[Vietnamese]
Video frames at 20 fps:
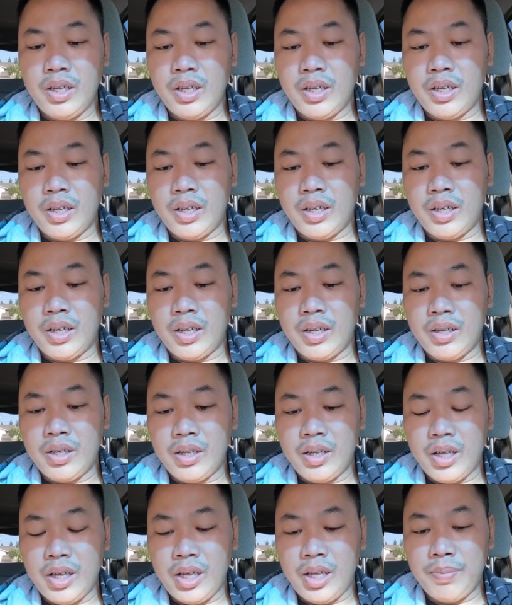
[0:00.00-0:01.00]
À,
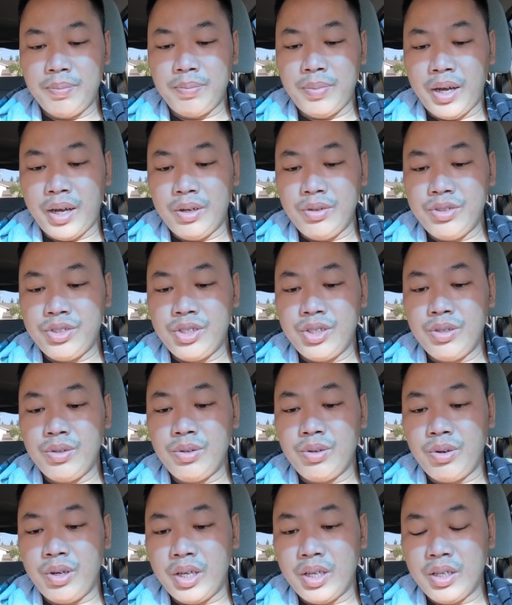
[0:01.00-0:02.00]
em bảo Chiêu
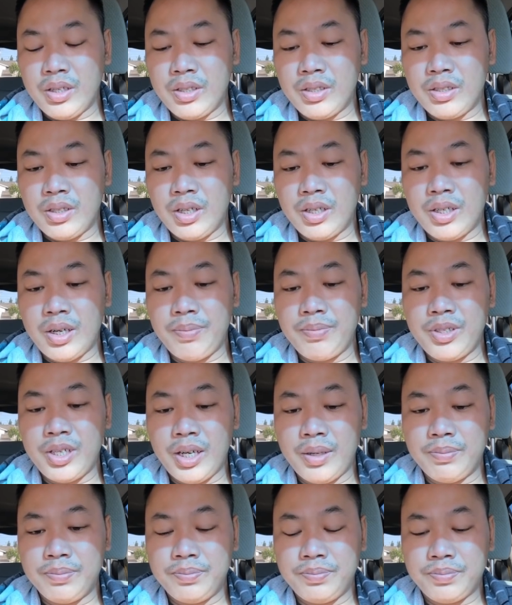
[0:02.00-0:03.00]
Nguyễn cho
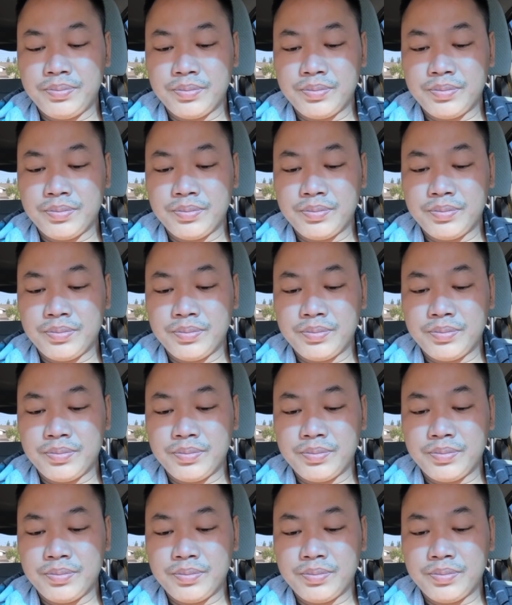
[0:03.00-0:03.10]
500.